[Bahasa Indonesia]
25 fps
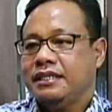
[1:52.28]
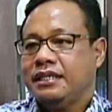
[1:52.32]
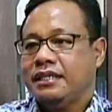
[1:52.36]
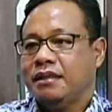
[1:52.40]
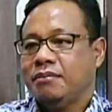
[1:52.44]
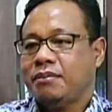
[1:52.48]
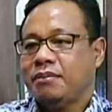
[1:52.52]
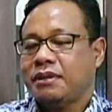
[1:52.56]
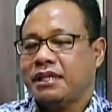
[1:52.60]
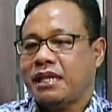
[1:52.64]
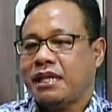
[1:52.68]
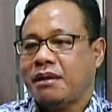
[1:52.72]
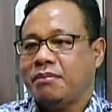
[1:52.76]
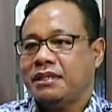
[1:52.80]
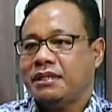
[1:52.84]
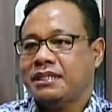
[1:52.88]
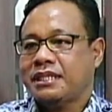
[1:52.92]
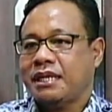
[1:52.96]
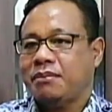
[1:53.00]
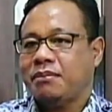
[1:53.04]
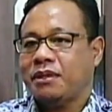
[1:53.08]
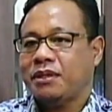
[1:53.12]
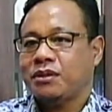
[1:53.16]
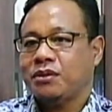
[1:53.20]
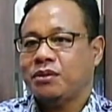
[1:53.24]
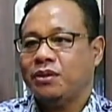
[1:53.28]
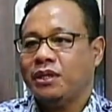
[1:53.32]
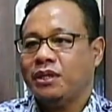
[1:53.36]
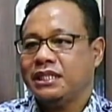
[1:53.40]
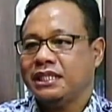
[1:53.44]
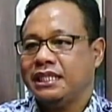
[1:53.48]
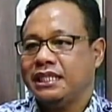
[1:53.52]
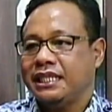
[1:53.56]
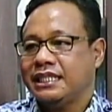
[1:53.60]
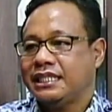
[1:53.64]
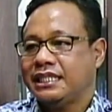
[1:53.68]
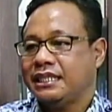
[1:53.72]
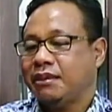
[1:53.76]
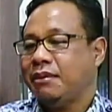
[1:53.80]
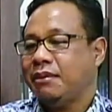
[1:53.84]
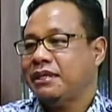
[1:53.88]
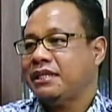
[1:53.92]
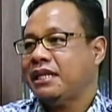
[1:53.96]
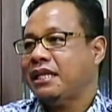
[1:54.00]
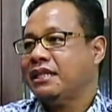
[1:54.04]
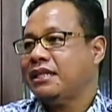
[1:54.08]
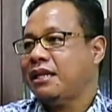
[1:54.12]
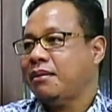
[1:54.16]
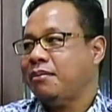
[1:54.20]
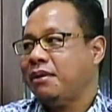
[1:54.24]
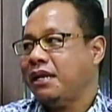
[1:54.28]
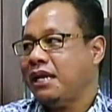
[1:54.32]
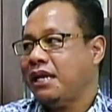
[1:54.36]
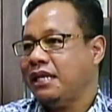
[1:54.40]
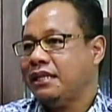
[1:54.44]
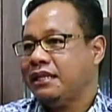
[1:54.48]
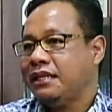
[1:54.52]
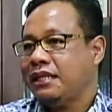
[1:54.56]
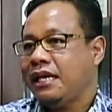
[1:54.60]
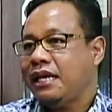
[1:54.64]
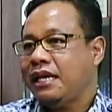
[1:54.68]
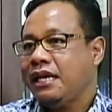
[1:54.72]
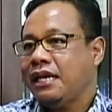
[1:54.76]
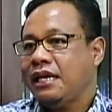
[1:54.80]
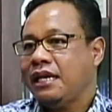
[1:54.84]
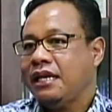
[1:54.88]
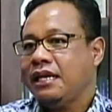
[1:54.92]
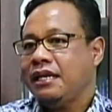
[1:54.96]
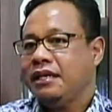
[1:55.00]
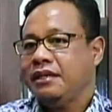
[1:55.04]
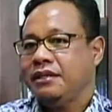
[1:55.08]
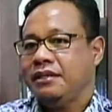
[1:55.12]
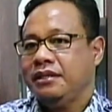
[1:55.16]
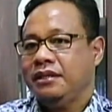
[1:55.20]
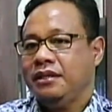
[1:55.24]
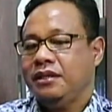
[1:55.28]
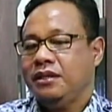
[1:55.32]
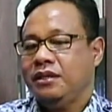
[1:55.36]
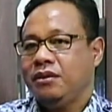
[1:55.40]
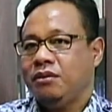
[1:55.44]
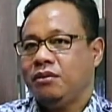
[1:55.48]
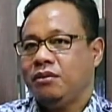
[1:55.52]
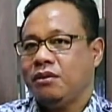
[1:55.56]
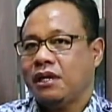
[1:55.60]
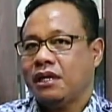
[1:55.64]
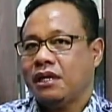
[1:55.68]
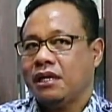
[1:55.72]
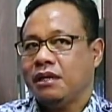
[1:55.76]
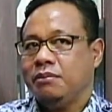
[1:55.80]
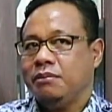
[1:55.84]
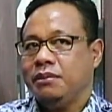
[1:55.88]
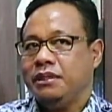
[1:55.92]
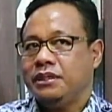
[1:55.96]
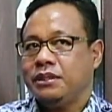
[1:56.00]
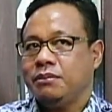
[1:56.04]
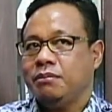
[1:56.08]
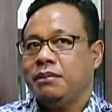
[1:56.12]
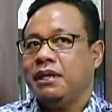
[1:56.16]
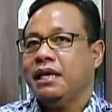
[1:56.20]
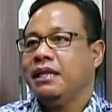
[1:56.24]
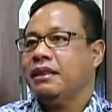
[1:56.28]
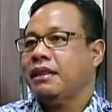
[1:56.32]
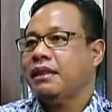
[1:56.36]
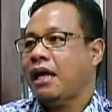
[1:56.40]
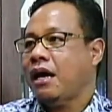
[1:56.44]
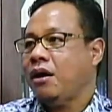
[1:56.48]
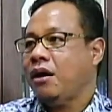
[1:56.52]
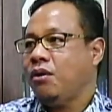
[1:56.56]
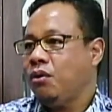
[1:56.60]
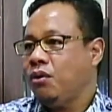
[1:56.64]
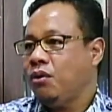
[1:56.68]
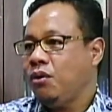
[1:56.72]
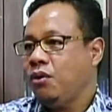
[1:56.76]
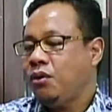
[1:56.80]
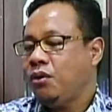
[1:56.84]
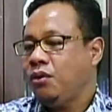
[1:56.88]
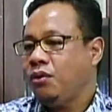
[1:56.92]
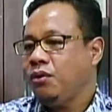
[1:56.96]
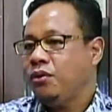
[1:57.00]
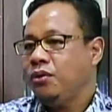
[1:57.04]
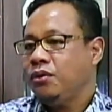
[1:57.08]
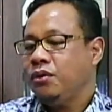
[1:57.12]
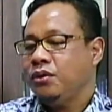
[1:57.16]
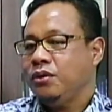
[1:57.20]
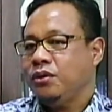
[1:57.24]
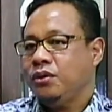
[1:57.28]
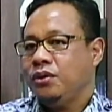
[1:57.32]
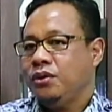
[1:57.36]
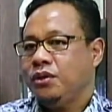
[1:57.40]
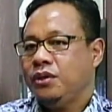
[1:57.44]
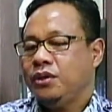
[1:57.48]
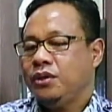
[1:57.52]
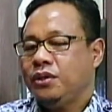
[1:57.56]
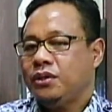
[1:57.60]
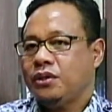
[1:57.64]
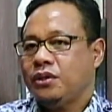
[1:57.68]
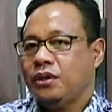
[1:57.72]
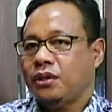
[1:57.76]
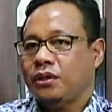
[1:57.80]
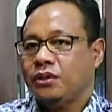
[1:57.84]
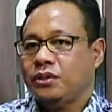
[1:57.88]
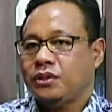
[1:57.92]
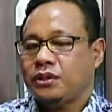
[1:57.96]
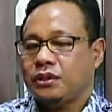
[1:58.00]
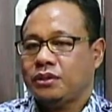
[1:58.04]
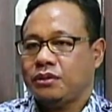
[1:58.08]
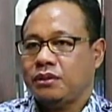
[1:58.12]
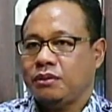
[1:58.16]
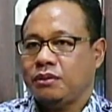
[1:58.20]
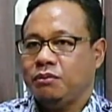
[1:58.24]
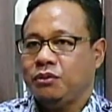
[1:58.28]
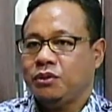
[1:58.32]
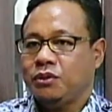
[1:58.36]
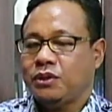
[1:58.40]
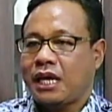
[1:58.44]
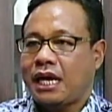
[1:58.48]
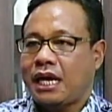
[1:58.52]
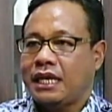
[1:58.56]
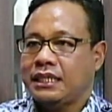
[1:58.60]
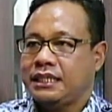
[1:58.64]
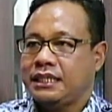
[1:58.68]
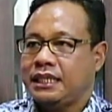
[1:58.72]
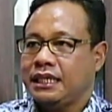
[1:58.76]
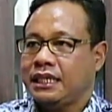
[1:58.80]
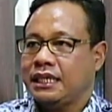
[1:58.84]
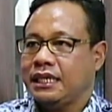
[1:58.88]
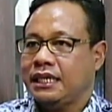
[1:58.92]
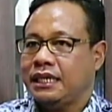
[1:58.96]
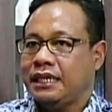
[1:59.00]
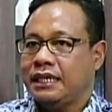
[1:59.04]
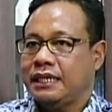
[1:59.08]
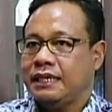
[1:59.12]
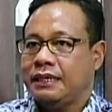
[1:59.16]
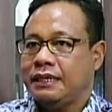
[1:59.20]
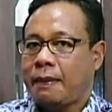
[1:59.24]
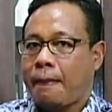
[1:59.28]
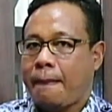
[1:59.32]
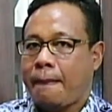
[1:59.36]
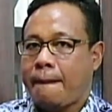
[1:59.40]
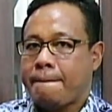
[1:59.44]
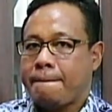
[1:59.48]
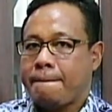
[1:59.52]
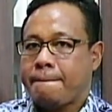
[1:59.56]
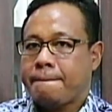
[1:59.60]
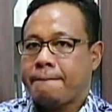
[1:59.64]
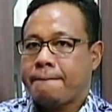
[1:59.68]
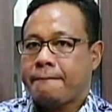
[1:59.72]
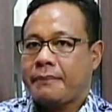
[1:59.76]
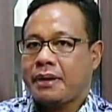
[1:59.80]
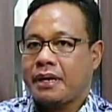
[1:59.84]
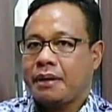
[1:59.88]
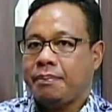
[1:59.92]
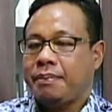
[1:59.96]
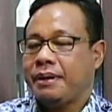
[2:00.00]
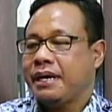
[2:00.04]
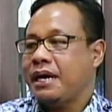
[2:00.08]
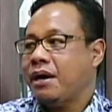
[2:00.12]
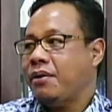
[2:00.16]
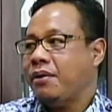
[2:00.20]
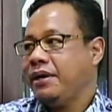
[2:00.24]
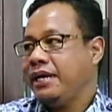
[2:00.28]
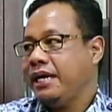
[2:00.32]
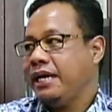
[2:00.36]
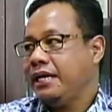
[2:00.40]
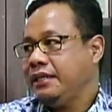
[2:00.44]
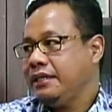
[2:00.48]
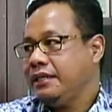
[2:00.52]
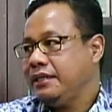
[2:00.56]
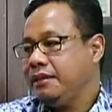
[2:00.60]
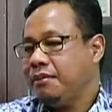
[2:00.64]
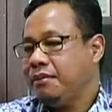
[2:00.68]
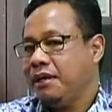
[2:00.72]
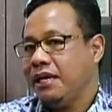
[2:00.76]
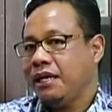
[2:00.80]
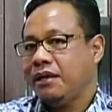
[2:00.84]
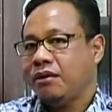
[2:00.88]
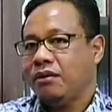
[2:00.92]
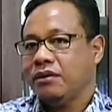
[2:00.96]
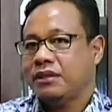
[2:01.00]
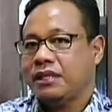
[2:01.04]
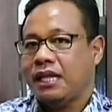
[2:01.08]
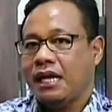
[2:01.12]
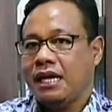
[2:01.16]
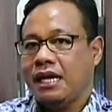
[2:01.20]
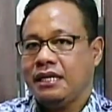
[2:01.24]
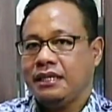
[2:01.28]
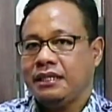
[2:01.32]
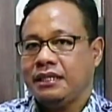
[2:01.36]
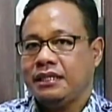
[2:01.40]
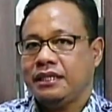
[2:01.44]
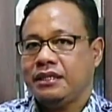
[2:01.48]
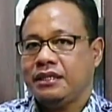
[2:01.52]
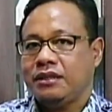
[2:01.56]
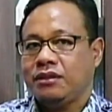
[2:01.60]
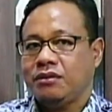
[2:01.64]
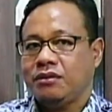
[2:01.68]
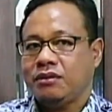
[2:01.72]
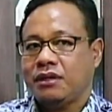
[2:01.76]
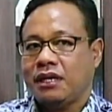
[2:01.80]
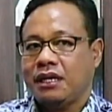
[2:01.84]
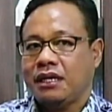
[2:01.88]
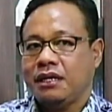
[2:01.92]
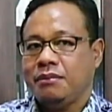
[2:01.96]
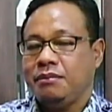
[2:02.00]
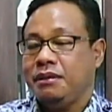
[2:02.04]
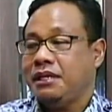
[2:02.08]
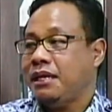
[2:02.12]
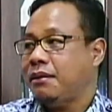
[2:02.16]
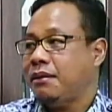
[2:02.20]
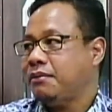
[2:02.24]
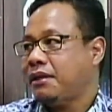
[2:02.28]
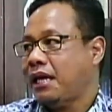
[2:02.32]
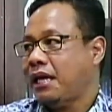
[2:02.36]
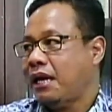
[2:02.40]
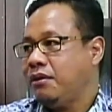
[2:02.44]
yang pertama saya bertugas di Kecamatan Tamalate kurang lebih 9 tahun terus mutasi ke kepegawaian di balai kota itu kurang lebih enam